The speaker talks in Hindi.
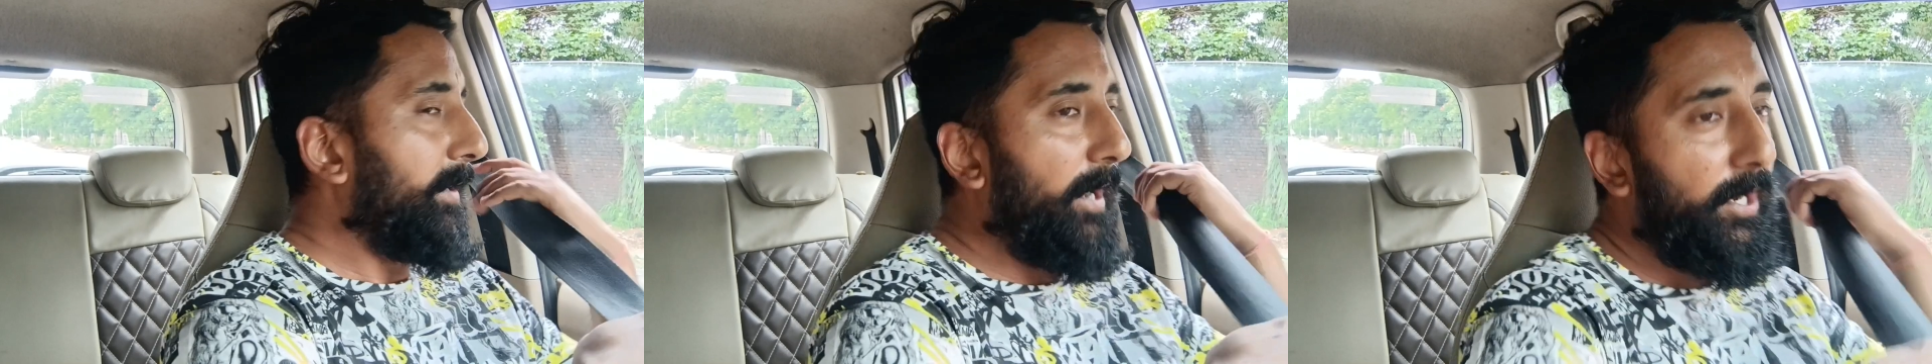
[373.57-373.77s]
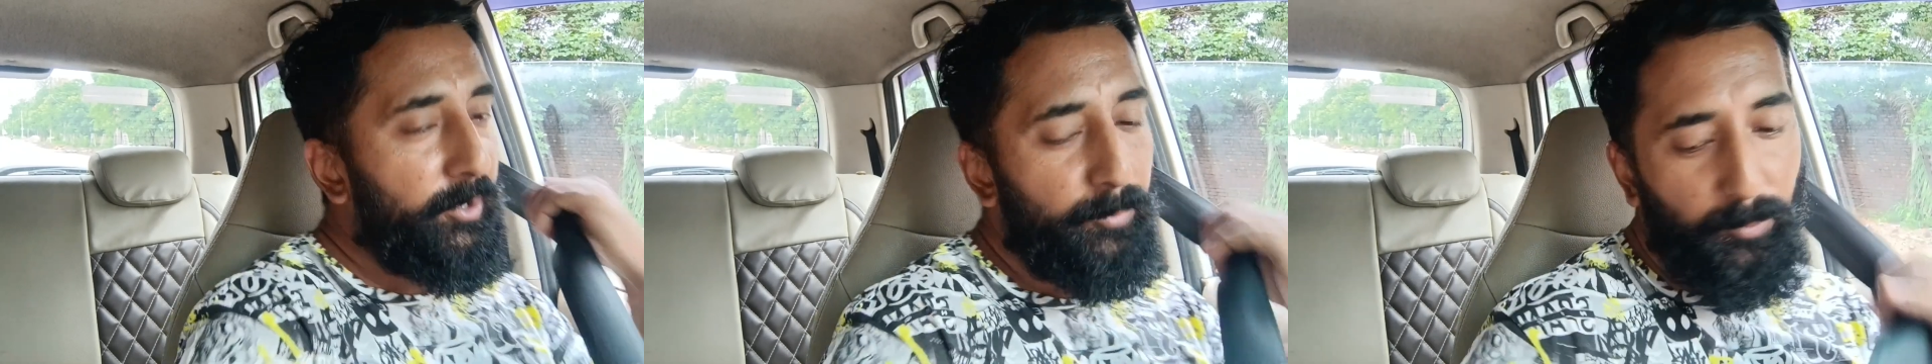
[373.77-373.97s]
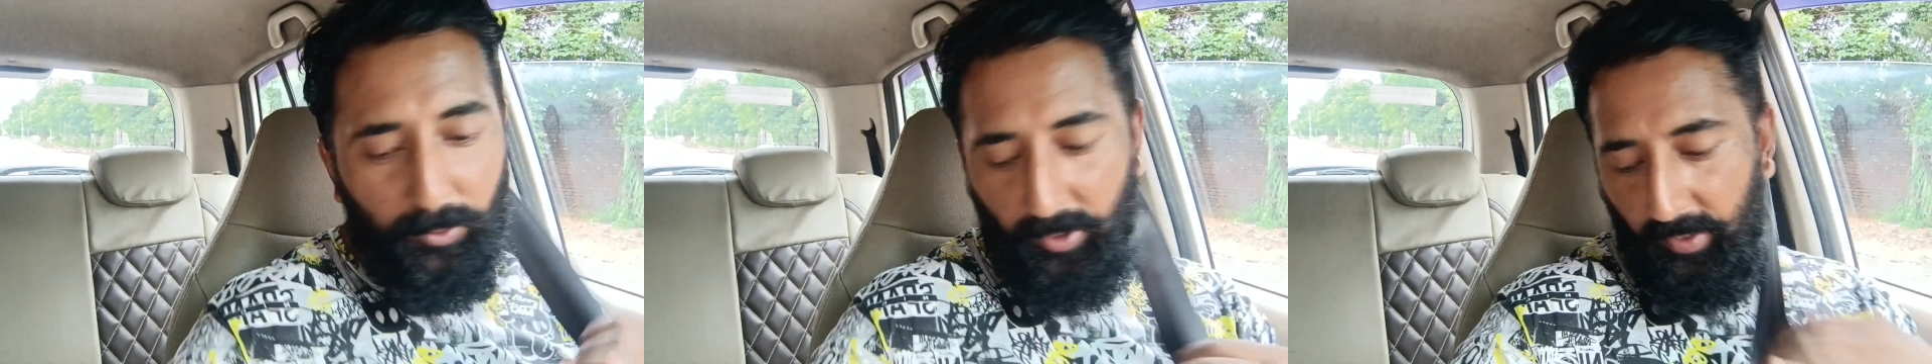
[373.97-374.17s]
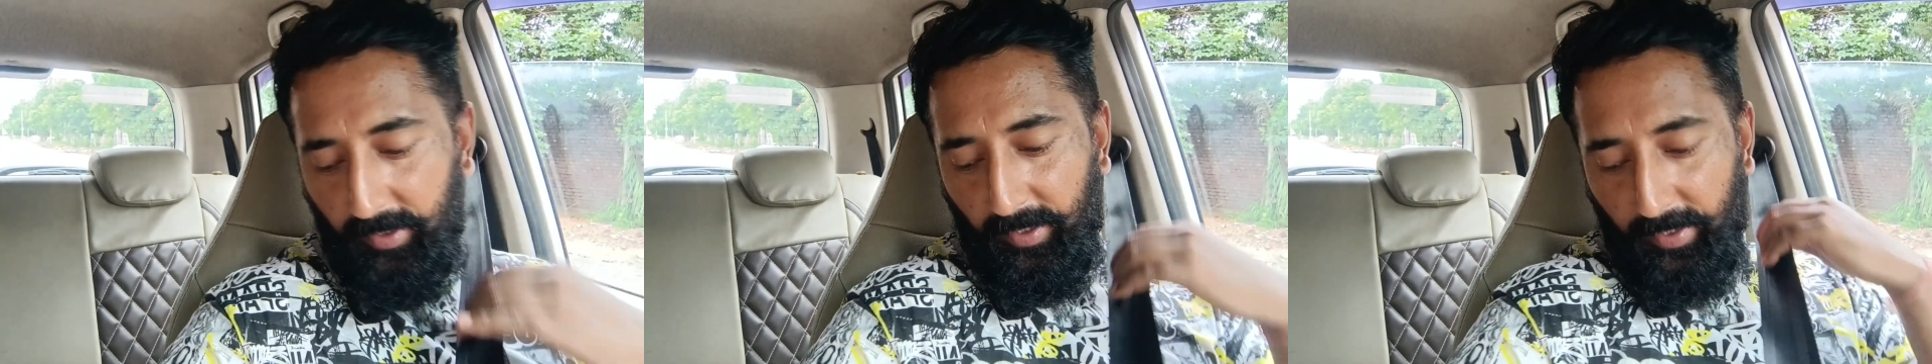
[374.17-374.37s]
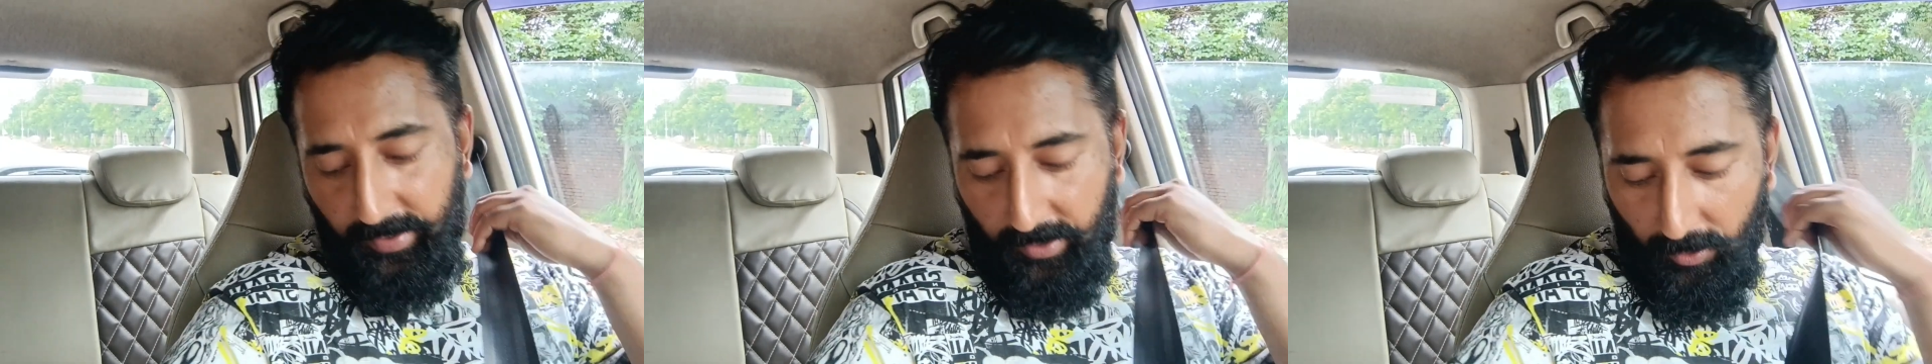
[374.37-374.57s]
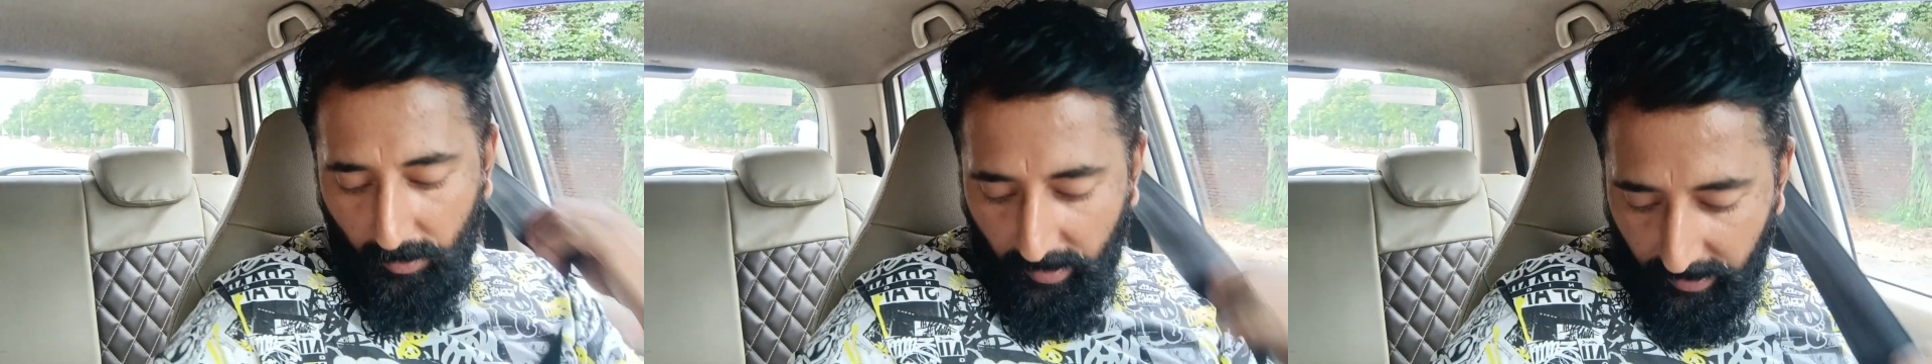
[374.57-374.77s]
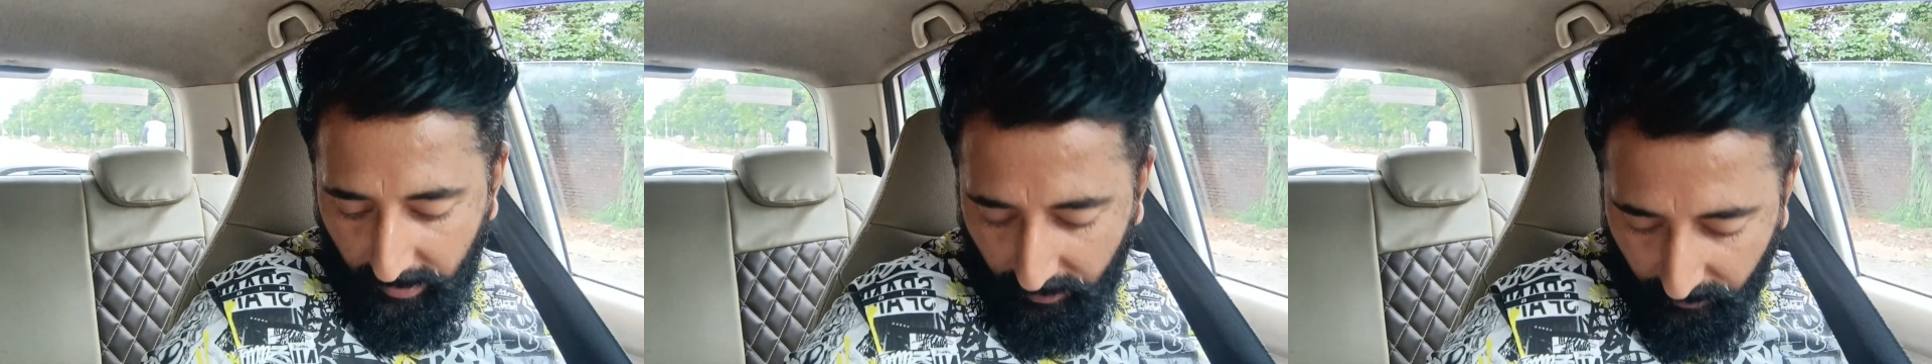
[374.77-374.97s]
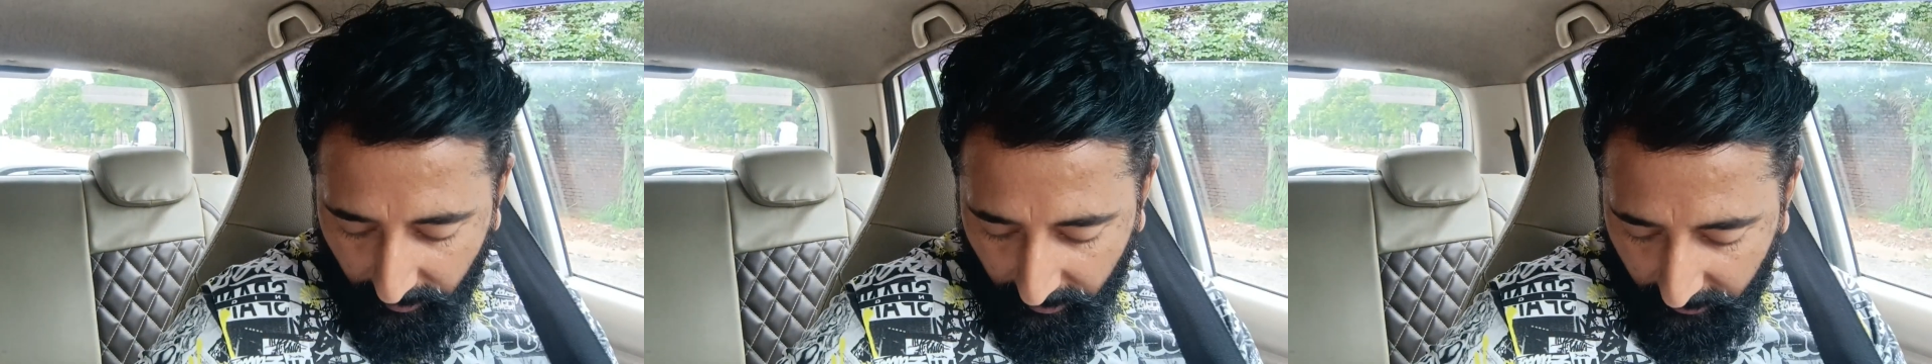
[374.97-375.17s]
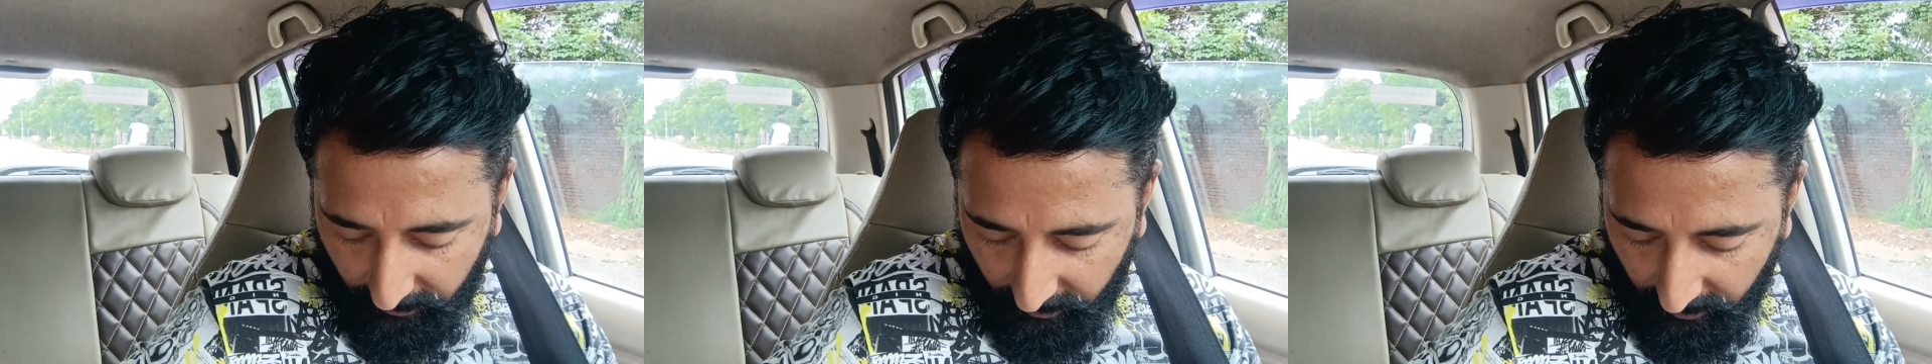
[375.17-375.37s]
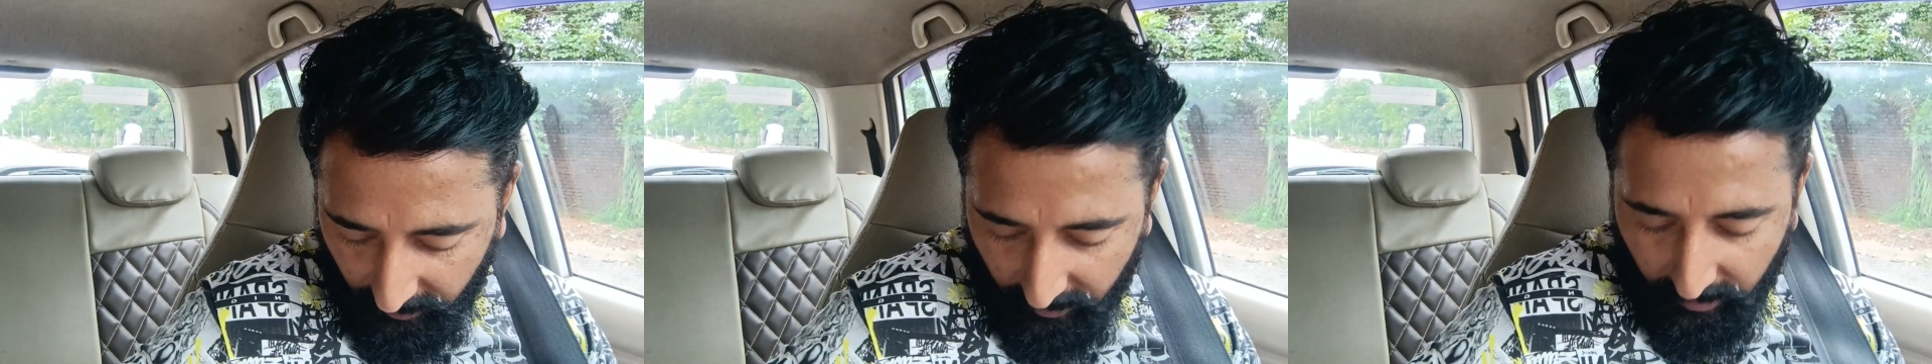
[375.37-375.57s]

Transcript: राजपुरा का न्यू अंडर ब्रिज